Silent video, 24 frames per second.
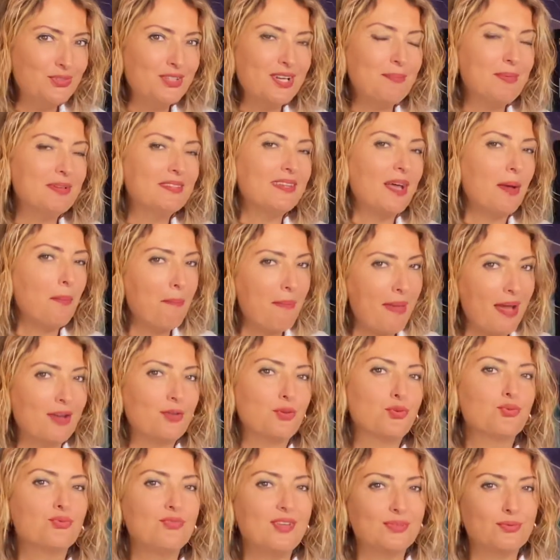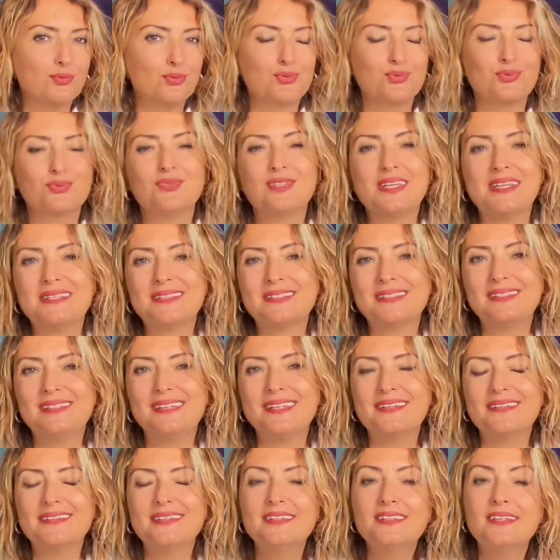ama tam Merkür retrosunun
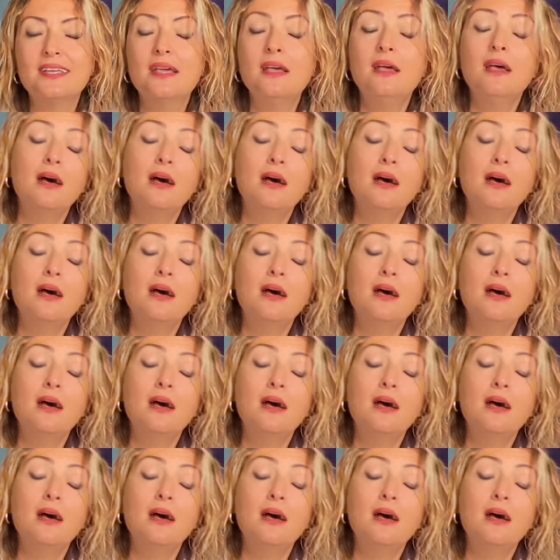tesirleridir.